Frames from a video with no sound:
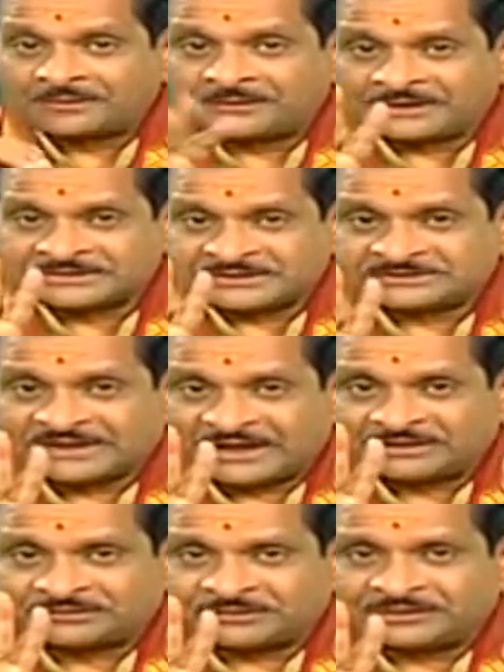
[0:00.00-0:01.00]
ఆరు
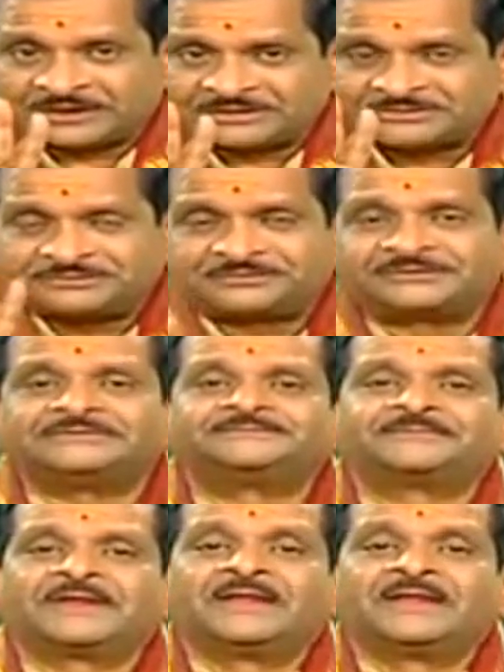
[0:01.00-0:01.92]
నక్షత్రాలతో కలిసి ఉంటుంది